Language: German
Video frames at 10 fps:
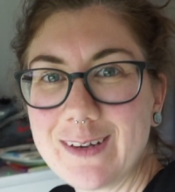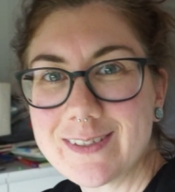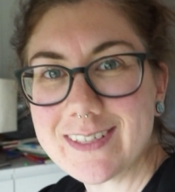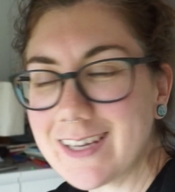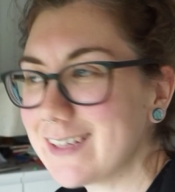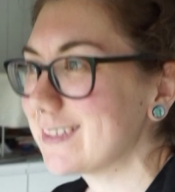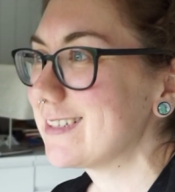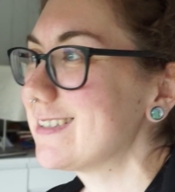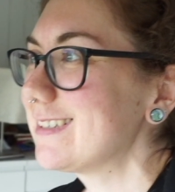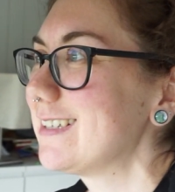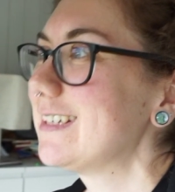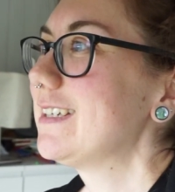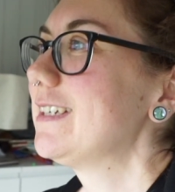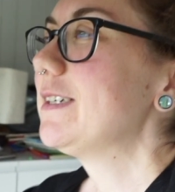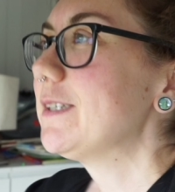alle unsere Sachen drin sind.
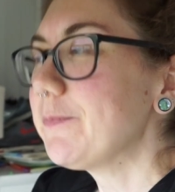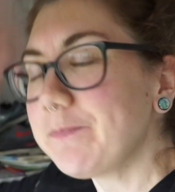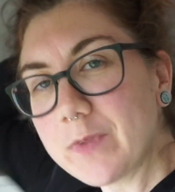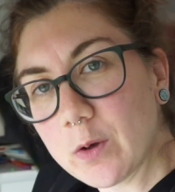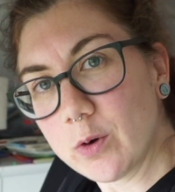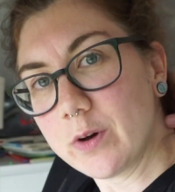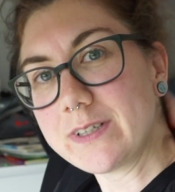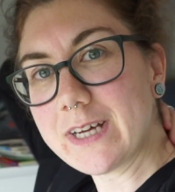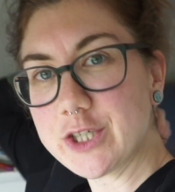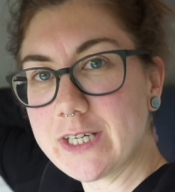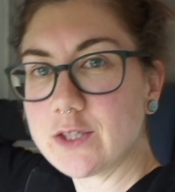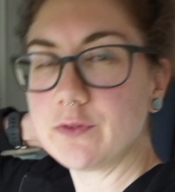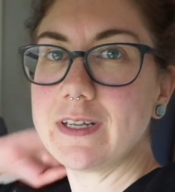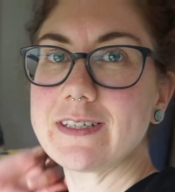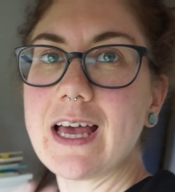Und da stehen so
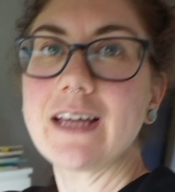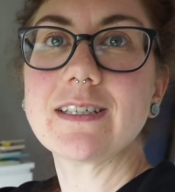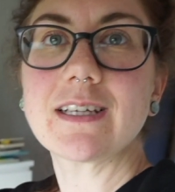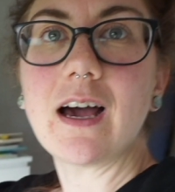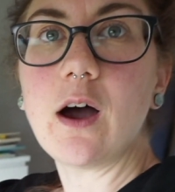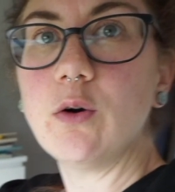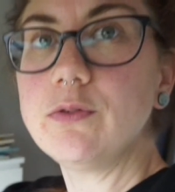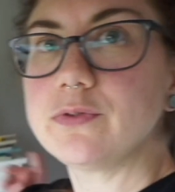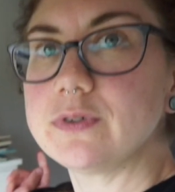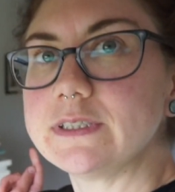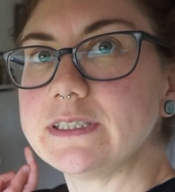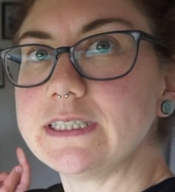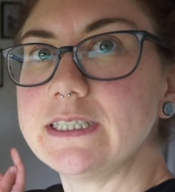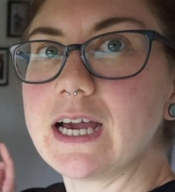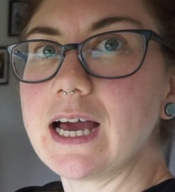viele Sachen drauf,
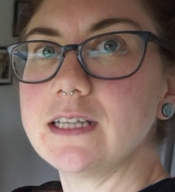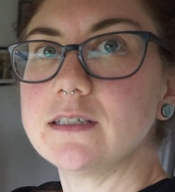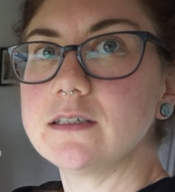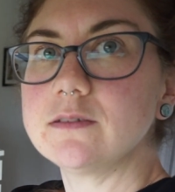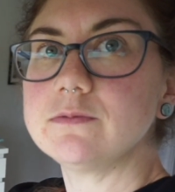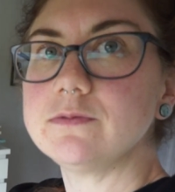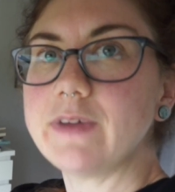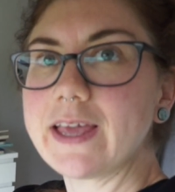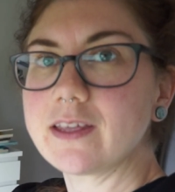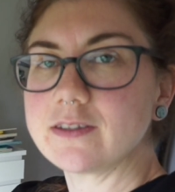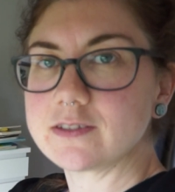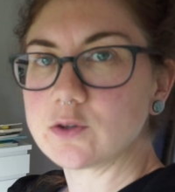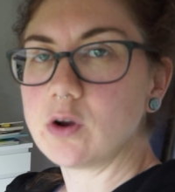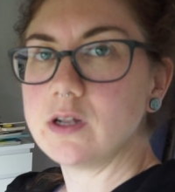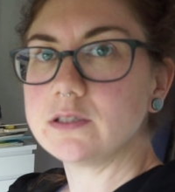die alle weg
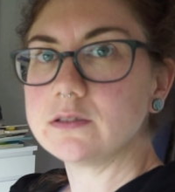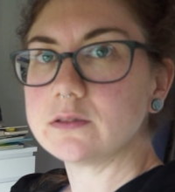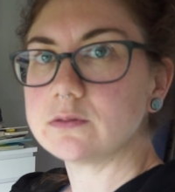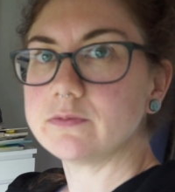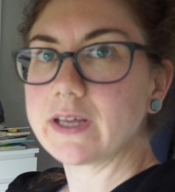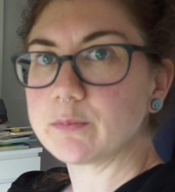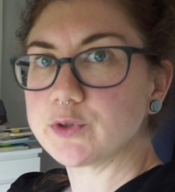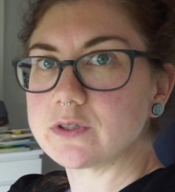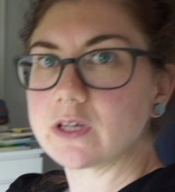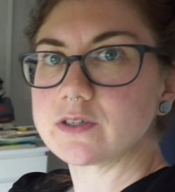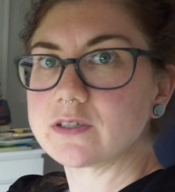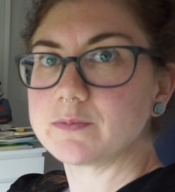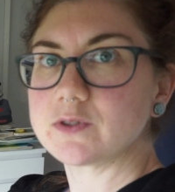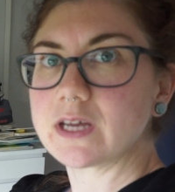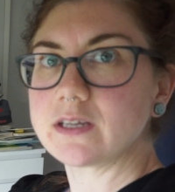sollen, weg müssen. Also es
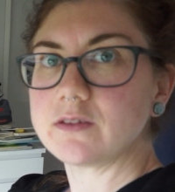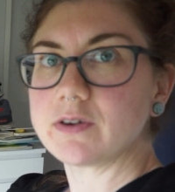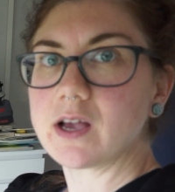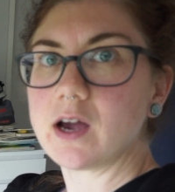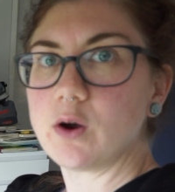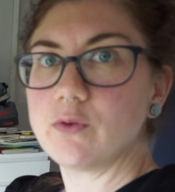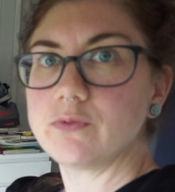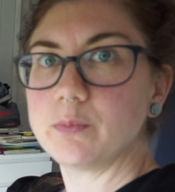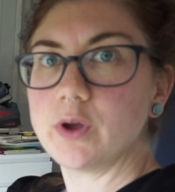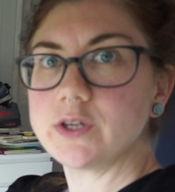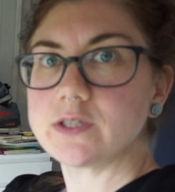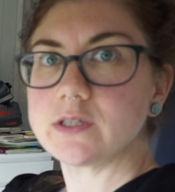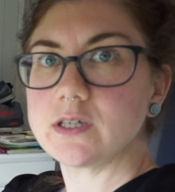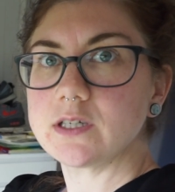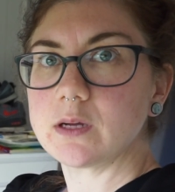gibt Sachen, die ich verkaufen möchte.
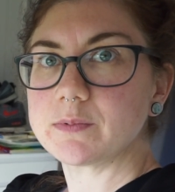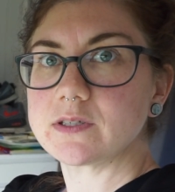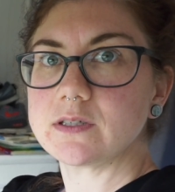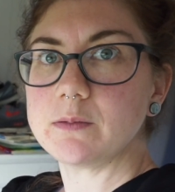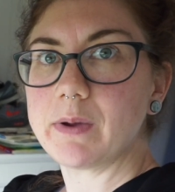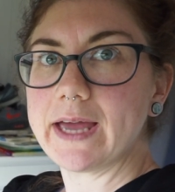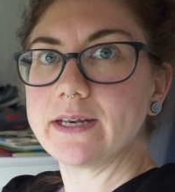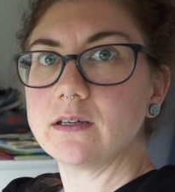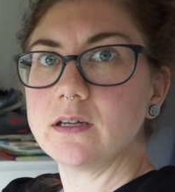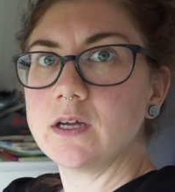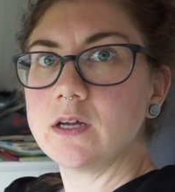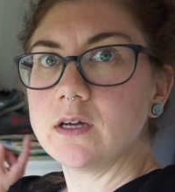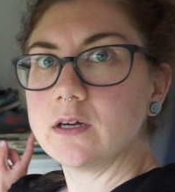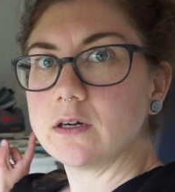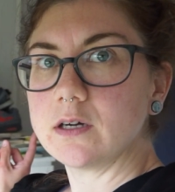Ich glaube, das sind die beiden.
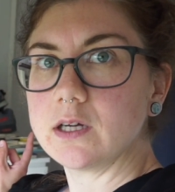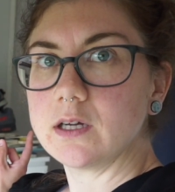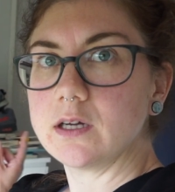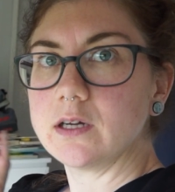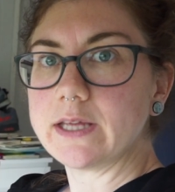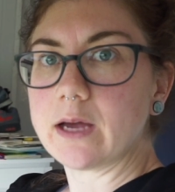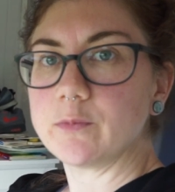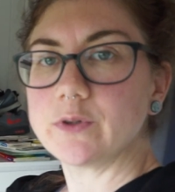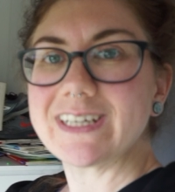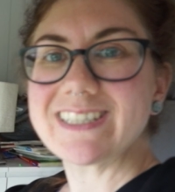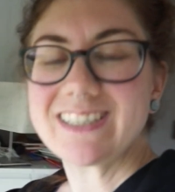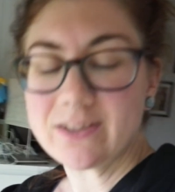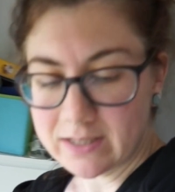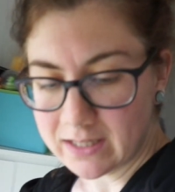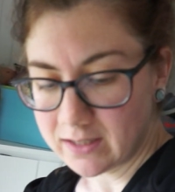Äh, ja, und das sind
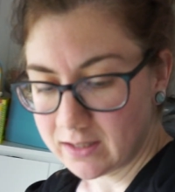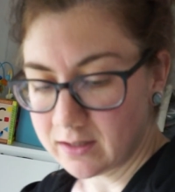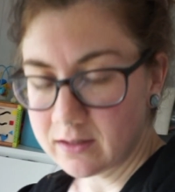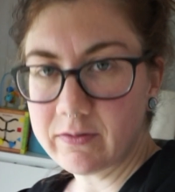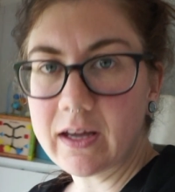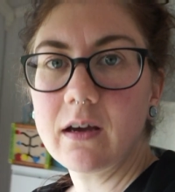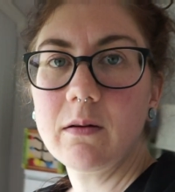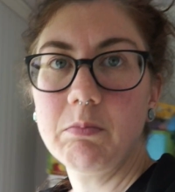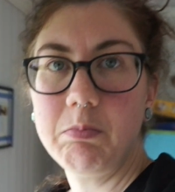so Sachen, die ich äh, weg,